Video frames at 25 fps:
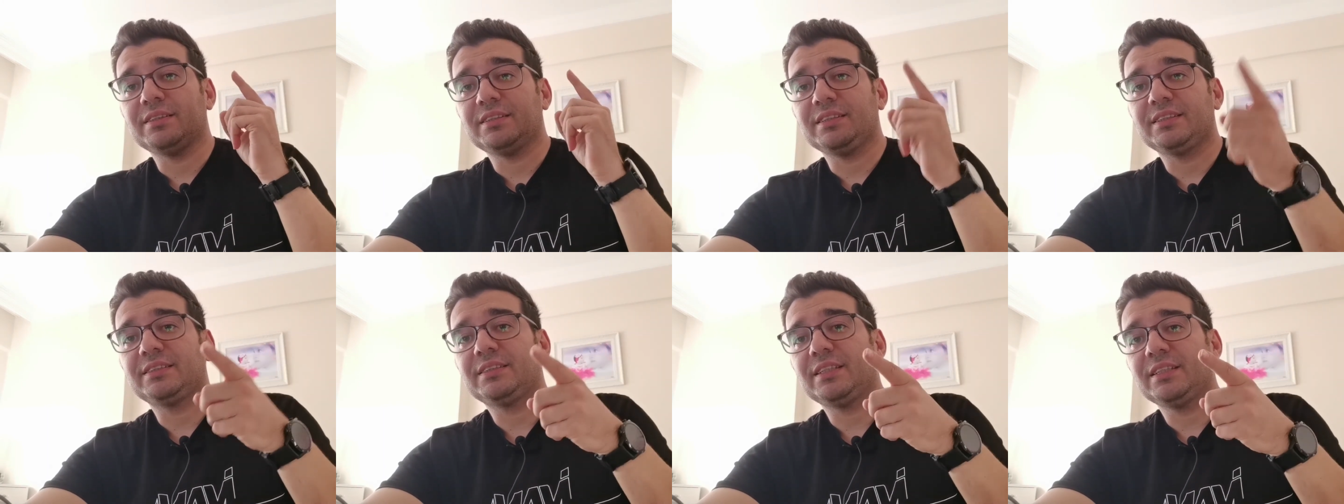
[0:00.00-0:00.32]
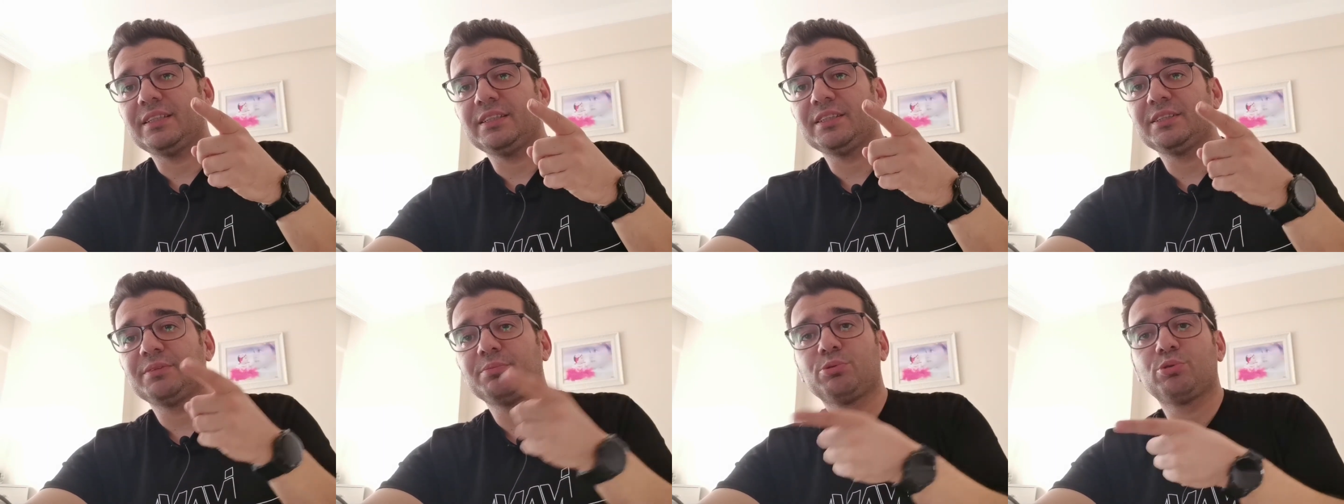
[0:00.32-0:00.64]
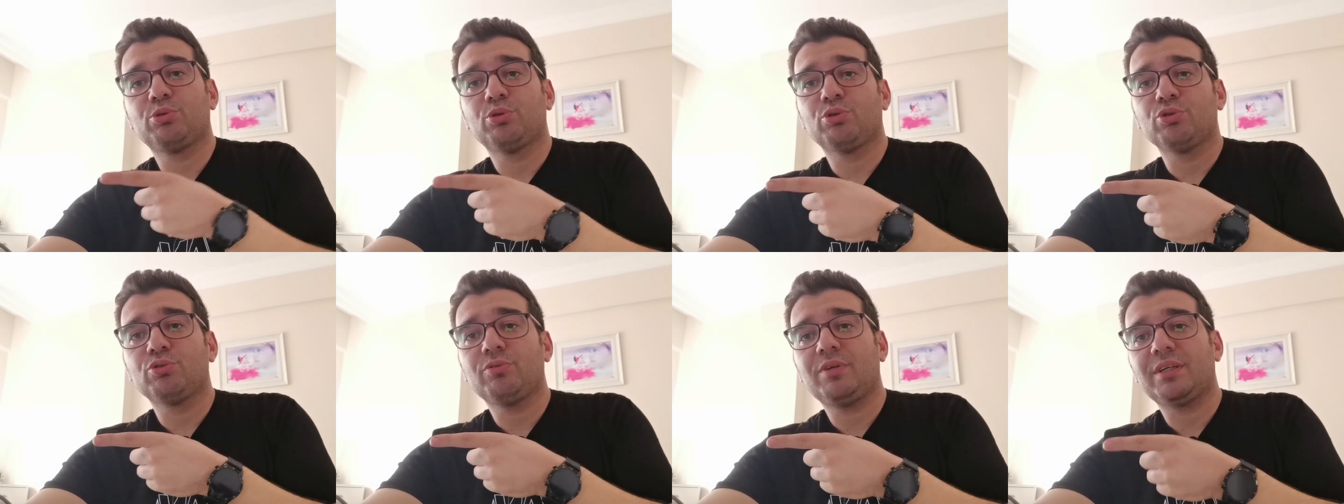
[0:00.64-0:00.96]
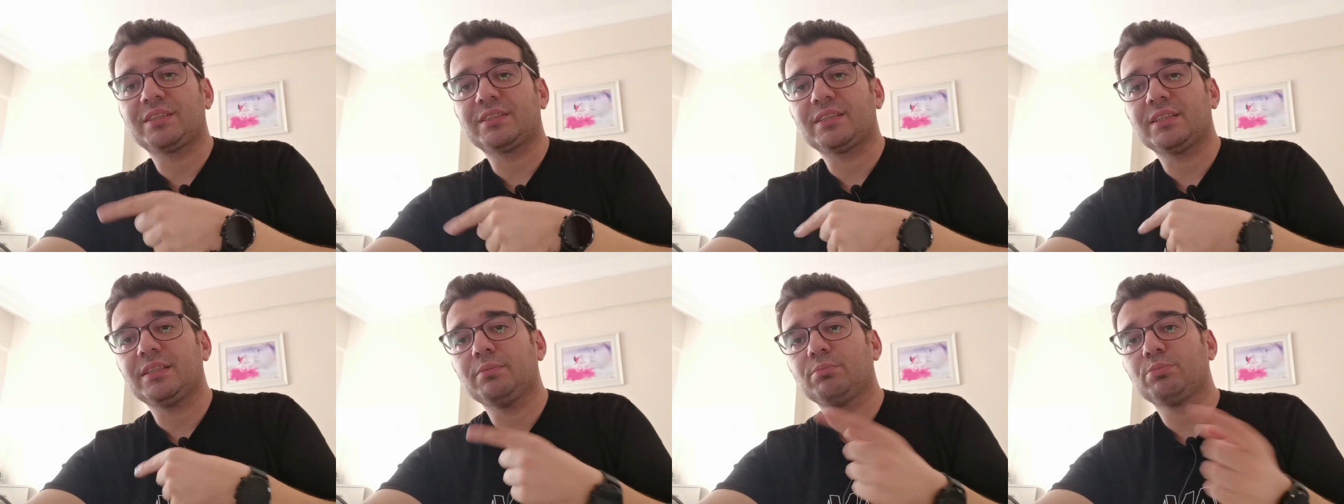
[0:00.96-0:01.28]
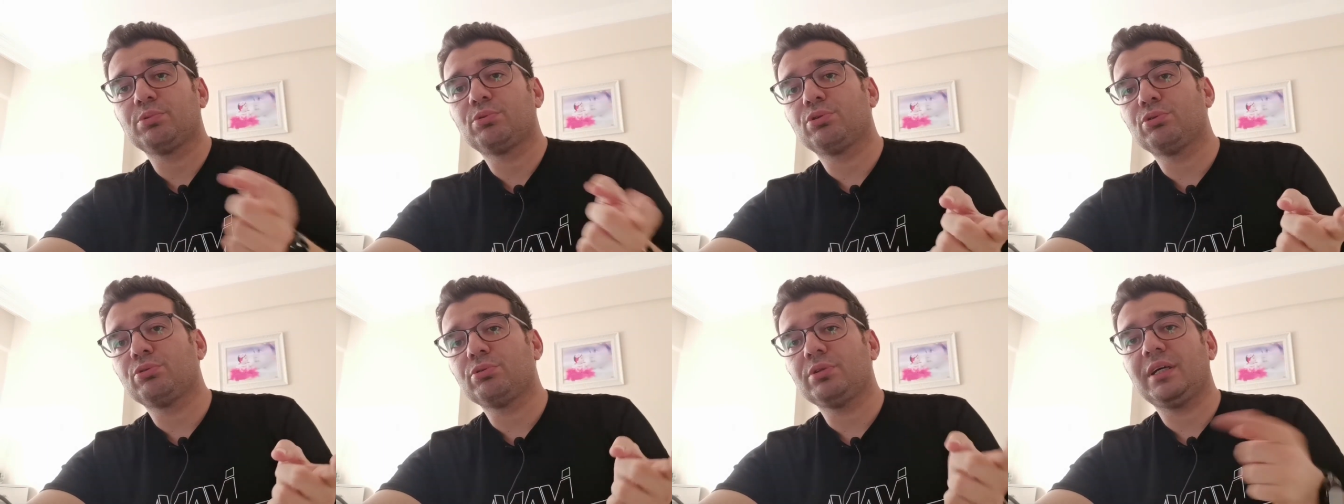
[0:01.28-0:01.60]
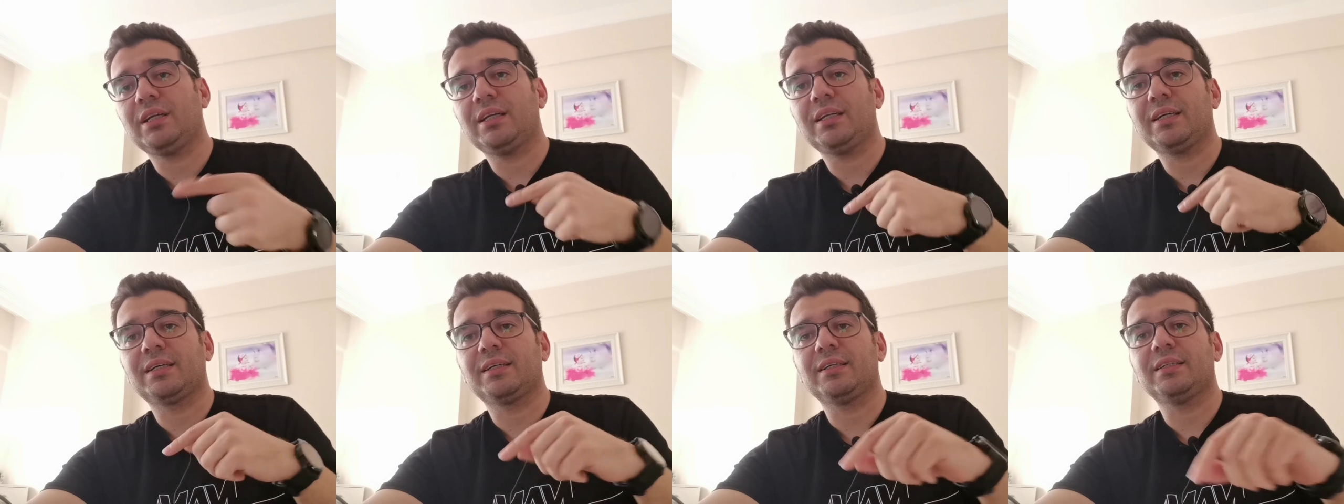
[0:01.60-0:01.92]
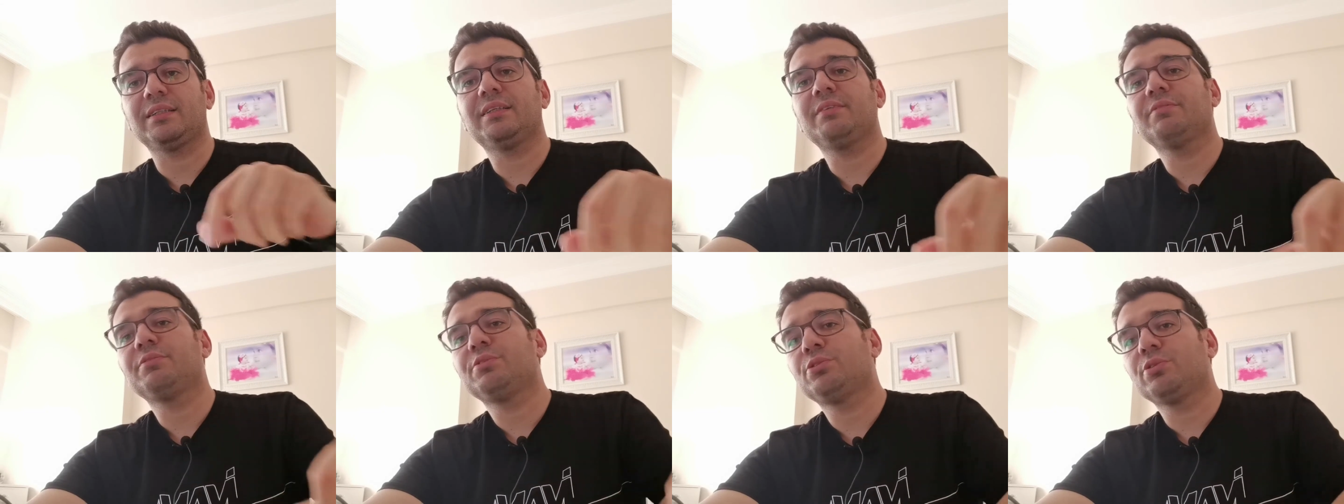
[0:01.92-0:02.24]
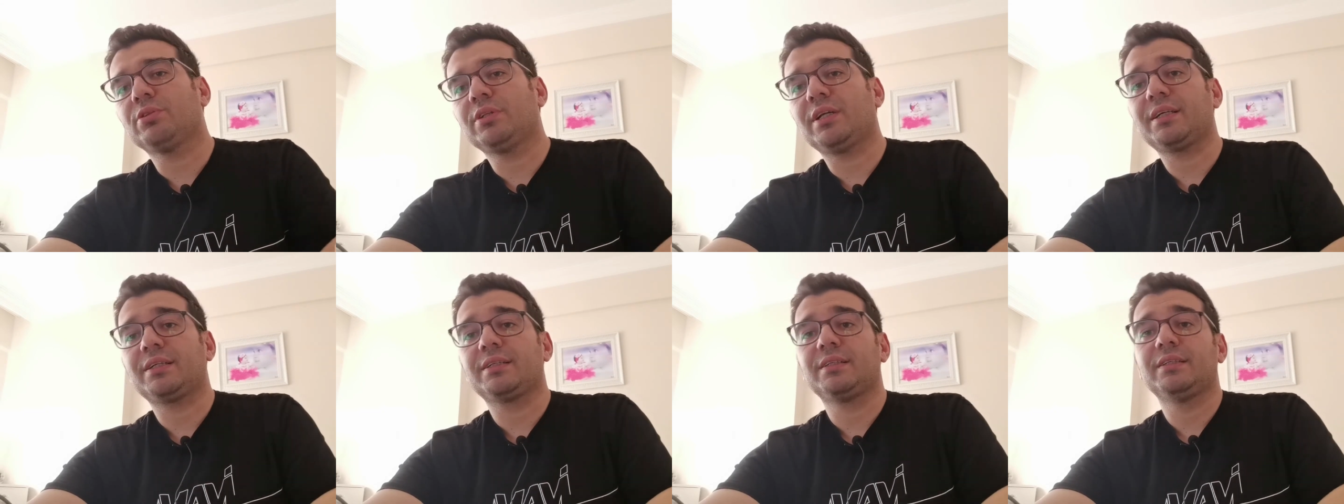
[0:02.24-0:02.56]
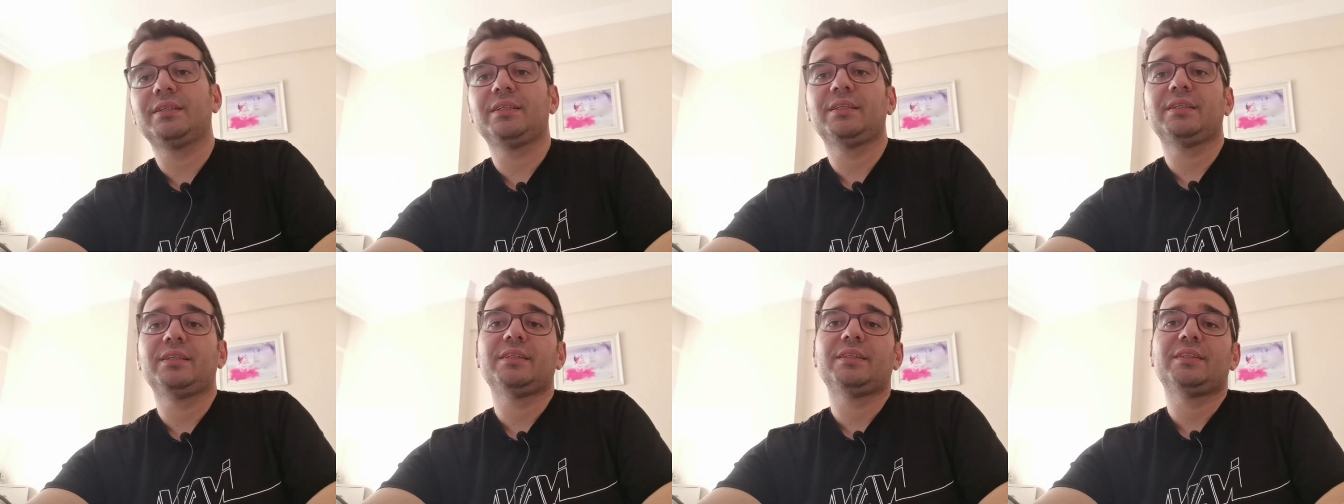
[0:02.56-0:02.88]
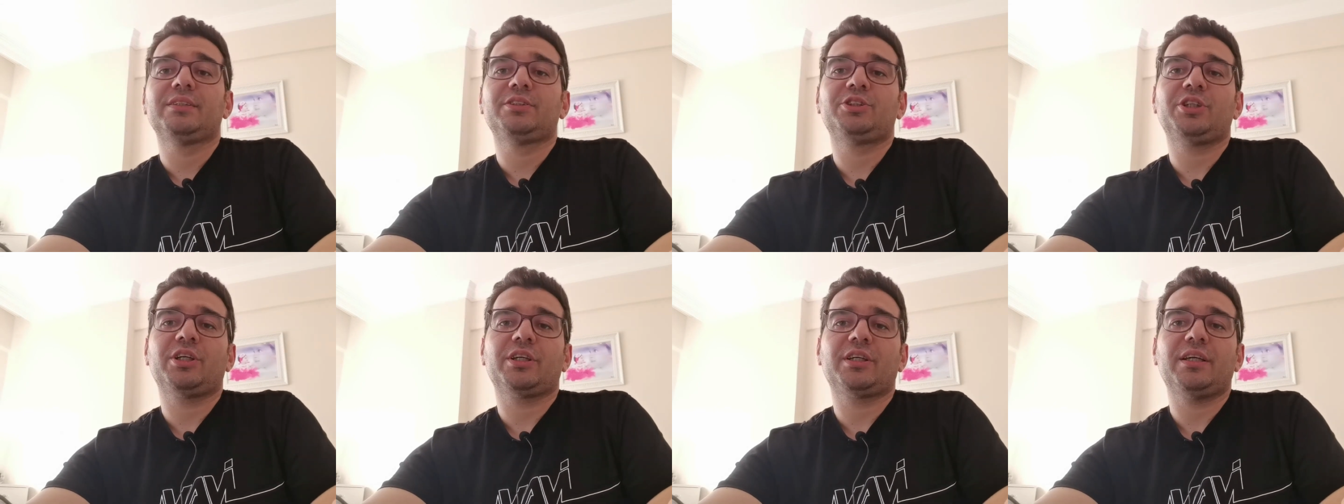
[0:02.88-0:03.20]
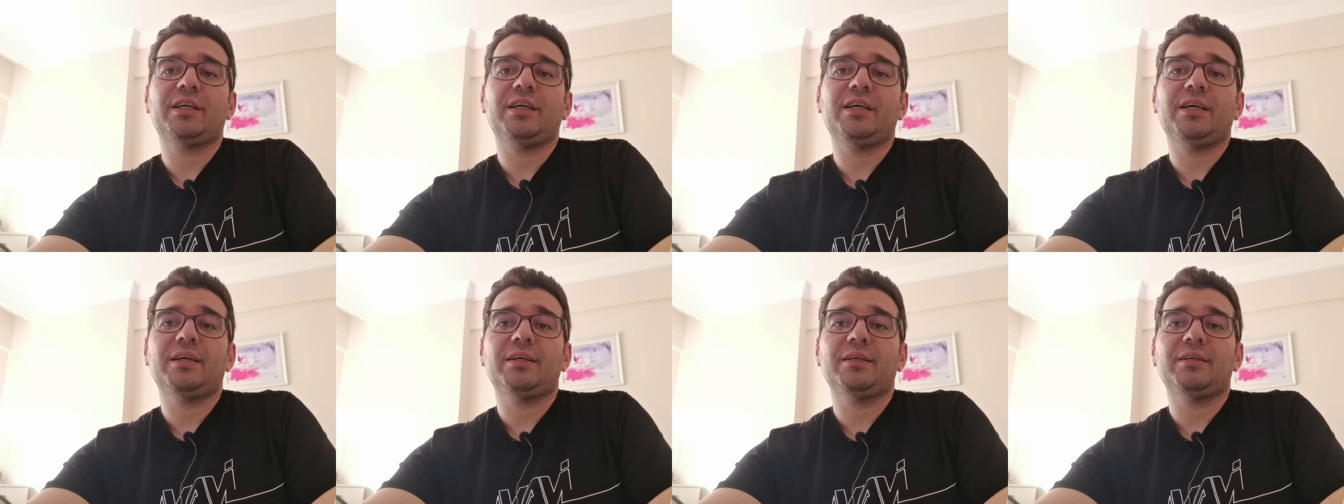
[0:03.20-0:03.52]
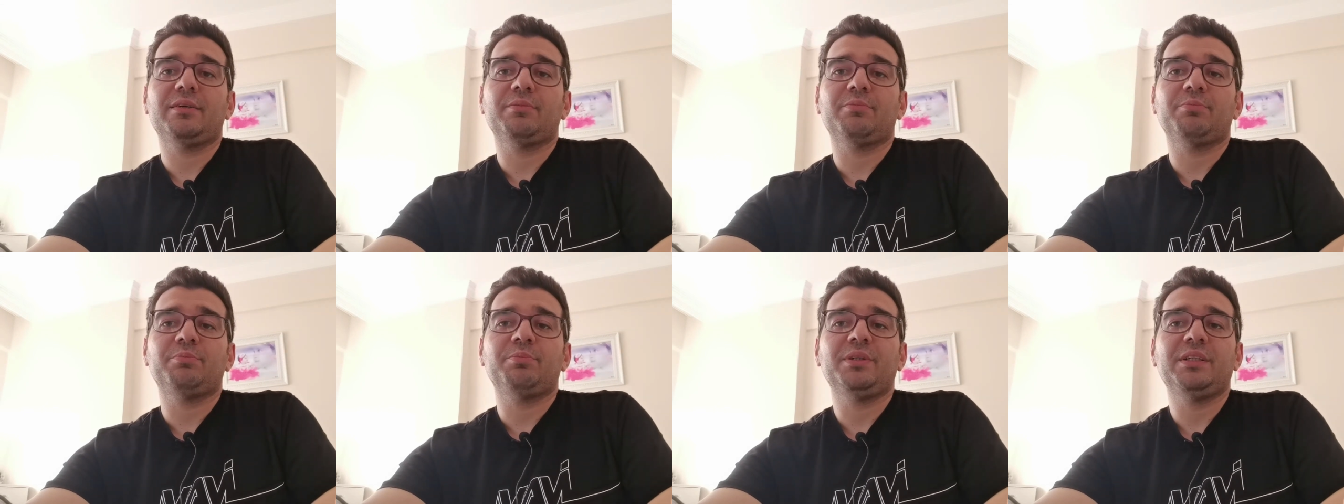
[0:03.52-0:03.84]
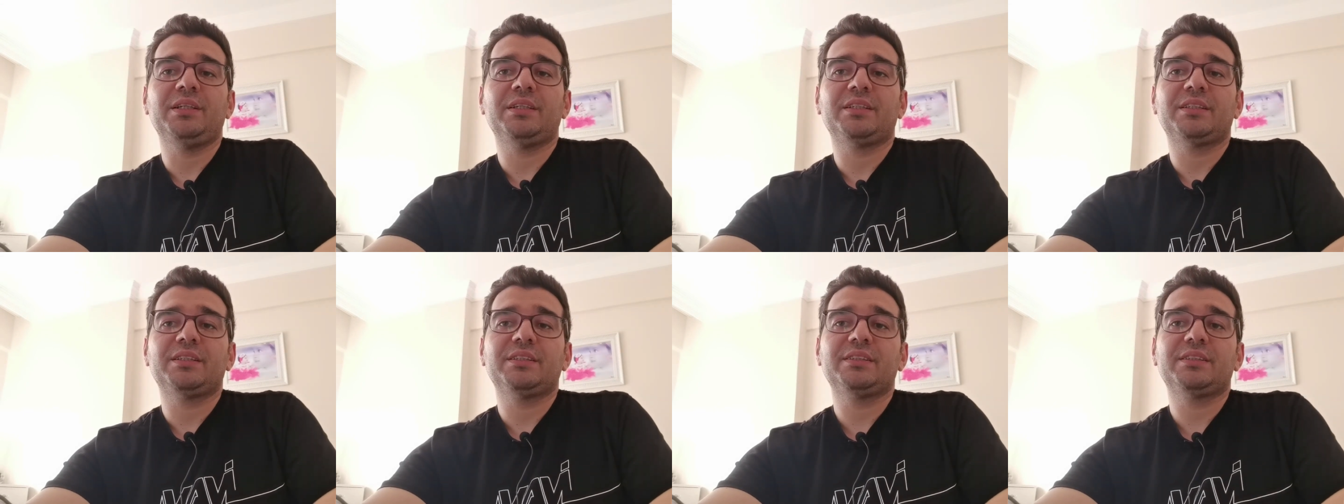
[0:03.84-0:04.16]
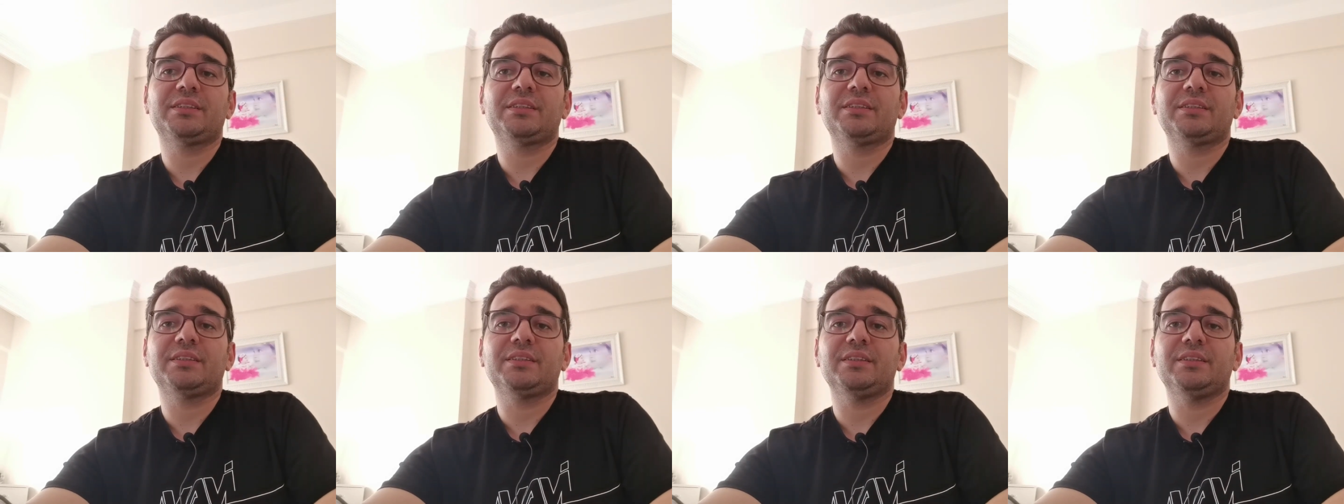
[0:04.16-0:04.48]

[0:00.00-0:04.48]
istediğiniz bir konu varsa da bu konuyla alakalı da videolar çekebiliriz.